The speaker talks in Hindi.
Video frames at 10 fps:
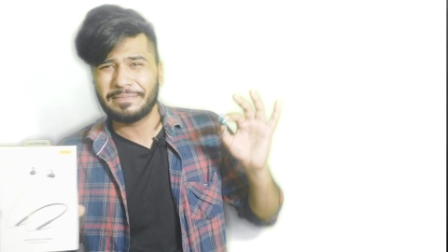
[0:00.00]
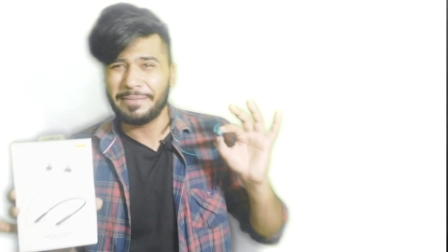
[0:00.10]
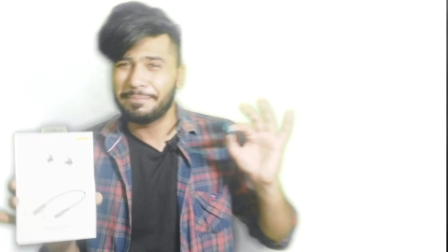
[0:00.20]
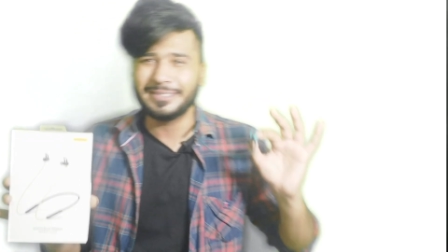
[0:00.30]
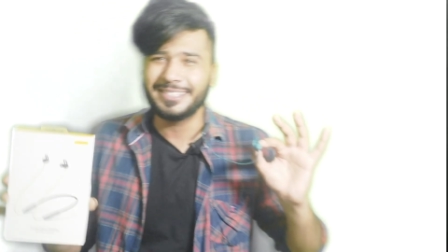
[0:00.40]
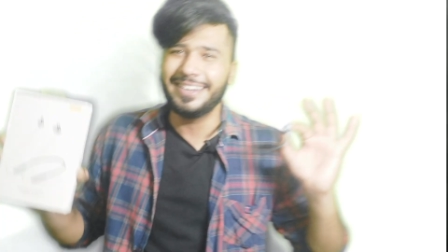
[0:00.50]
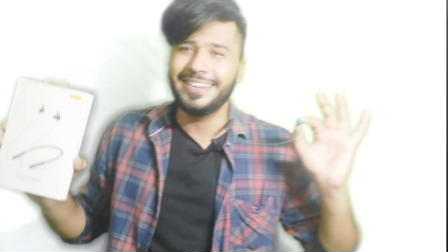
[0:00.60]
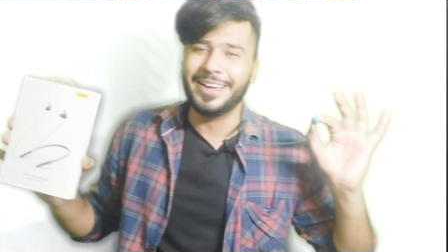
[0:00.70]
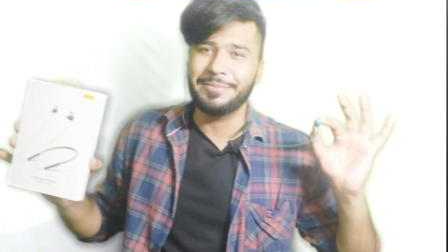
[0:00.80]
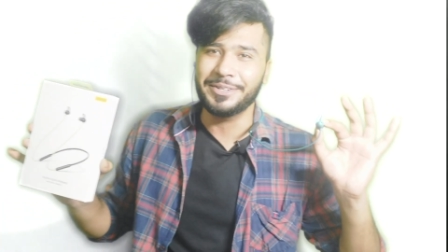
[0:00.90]
भाई पसंद
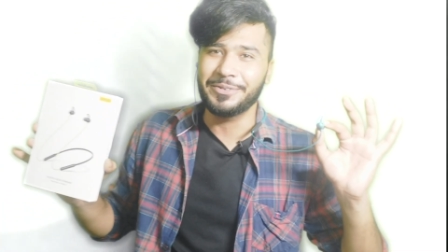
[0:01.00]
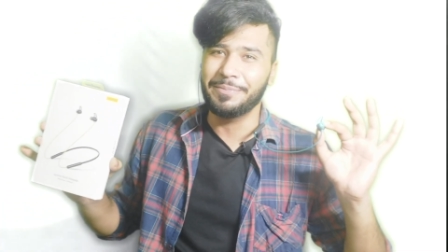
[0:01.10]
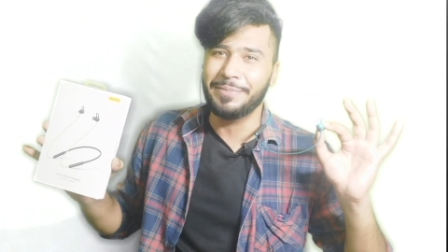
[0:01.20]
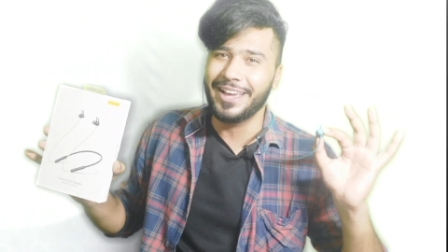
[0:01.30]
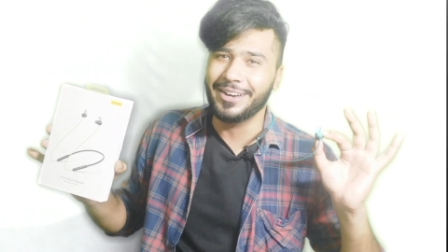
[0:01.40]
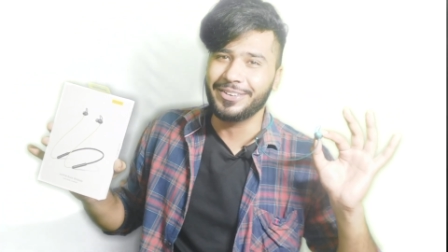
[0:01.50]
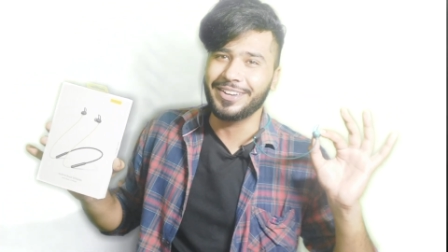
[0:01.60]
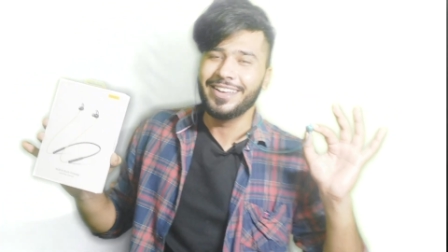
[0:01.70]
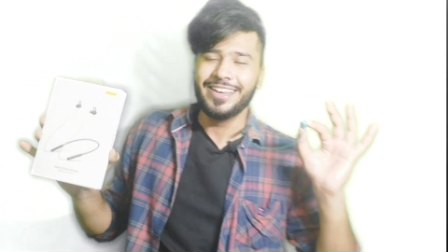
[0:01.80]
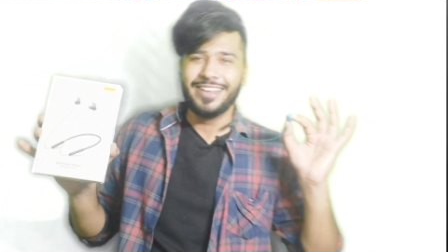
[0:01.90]
नहीं आया मुझे वो ब्लैक
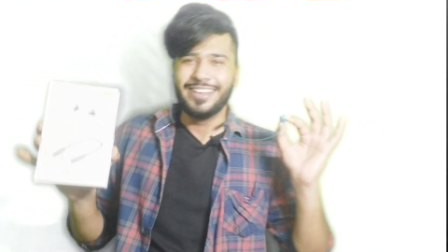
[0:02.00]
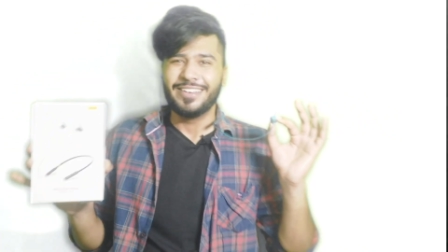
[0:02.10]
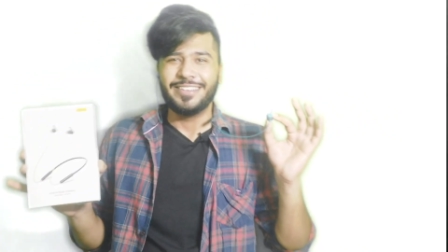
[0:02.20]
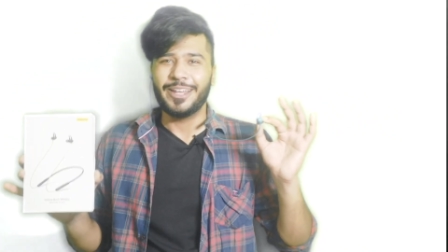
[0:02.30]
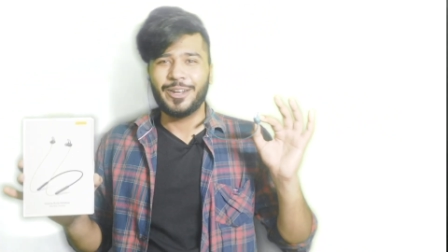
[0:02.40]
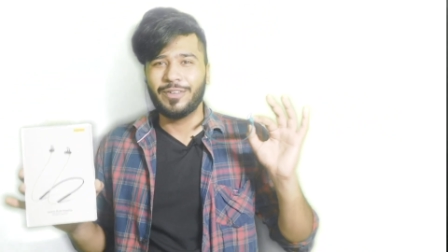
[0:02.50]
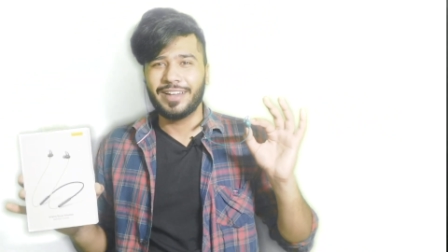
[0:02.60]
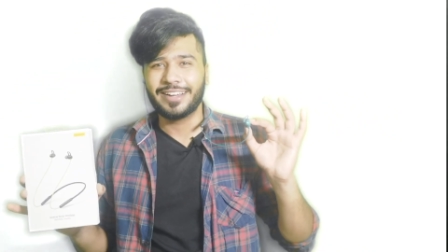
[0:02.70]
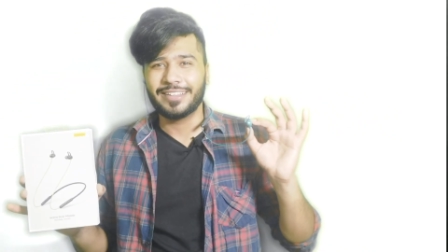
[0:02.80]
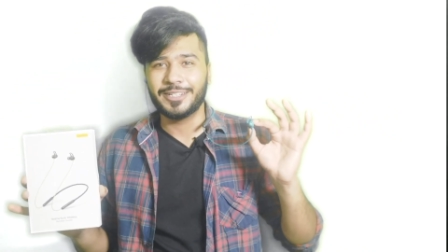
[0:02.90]
और येलो
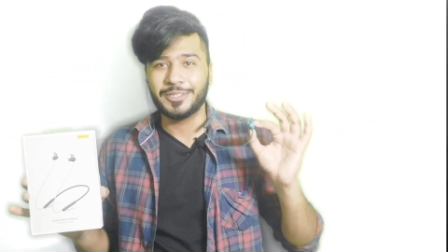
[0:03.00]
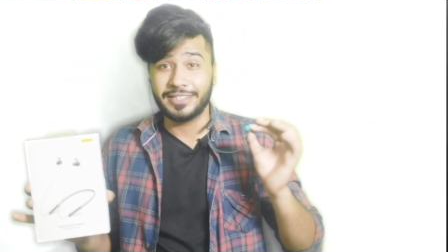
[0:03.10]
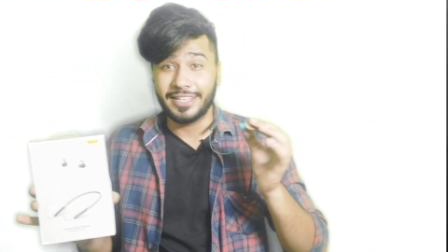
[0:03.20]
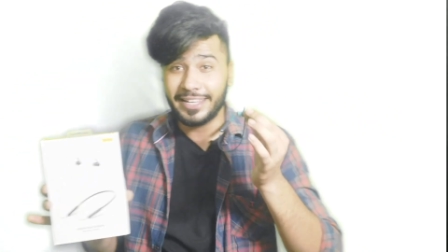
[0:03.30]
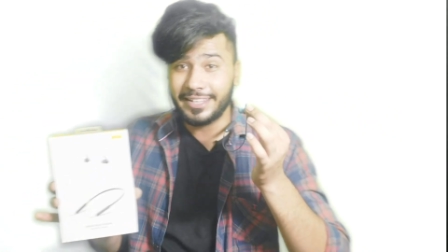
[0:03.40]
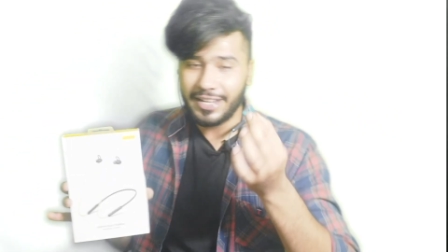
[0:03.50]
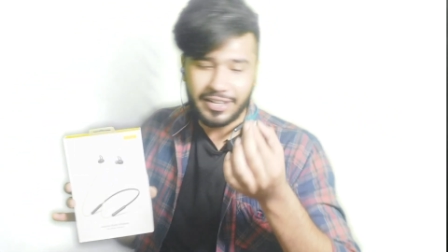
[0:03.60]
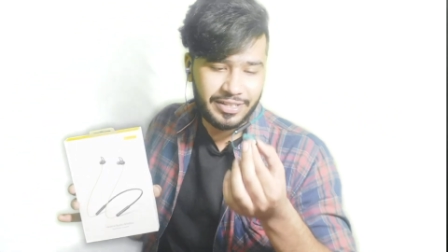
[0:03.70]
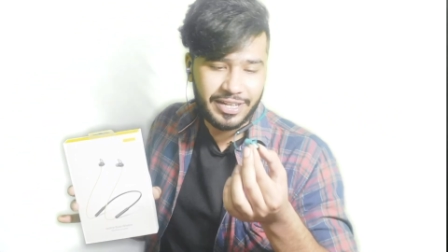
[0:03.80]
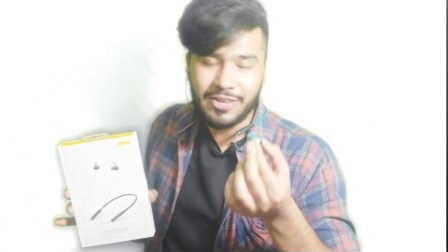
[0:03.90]
वाला कलर जो होता है लेकिन
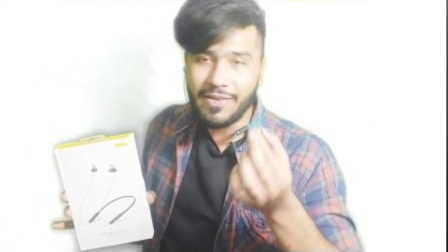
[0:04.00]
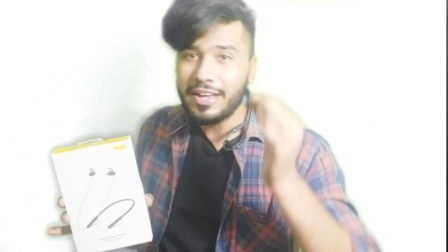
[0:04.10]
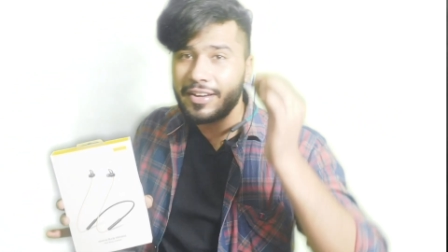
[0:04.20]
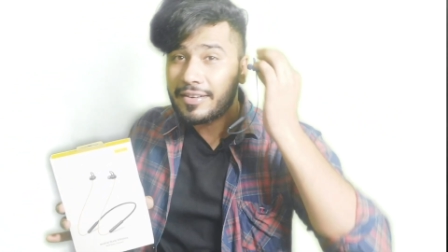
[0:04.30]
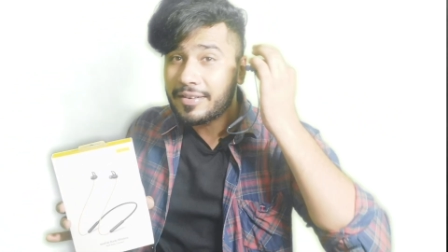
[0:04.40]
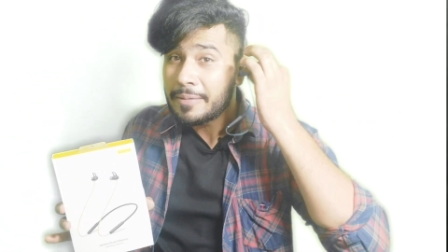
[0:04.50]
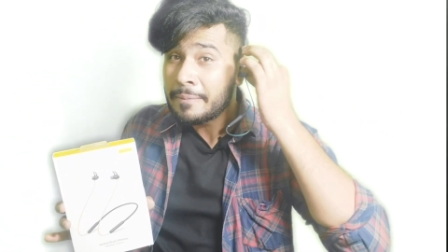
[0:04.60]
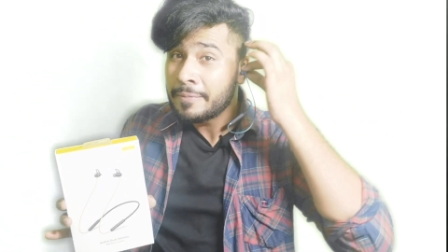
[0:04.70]
यार ग्रीन वाला कलर